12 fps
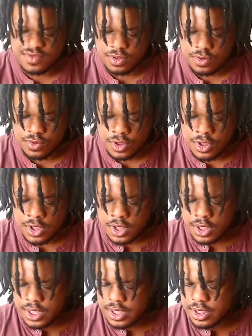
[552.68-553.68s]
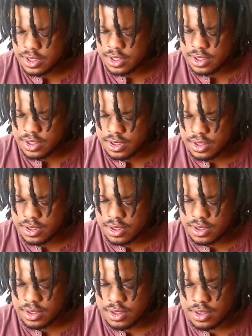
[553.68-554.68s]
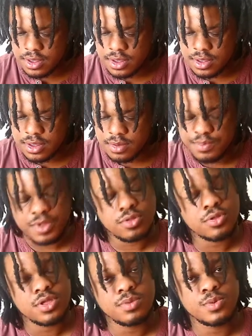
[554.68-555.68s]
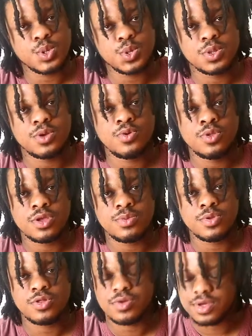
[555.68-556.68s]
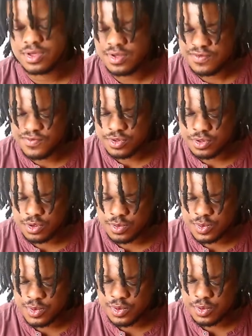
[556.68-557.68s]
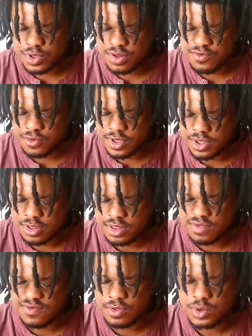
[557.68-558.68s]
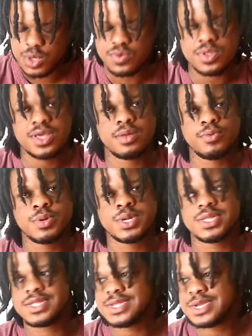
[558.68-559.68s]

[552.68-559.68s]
vidéo et passez une très bonne journée ou une très bonne soirée en fonction du moment auquel vous regardez cette vidéo. Je vous dis à la prochaine.